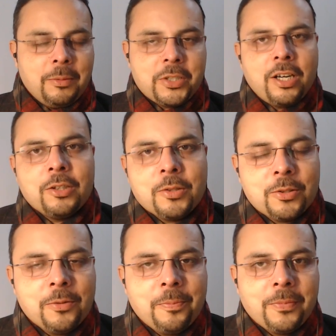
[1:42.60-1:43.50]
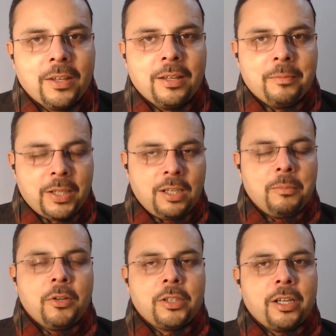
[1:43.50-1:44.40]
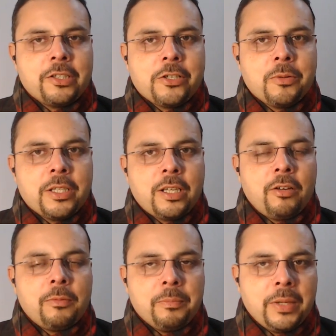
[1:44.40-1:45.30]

नमस्कार दोस्तों मेरा नाम डॉक्टर आशीष चुनेचा और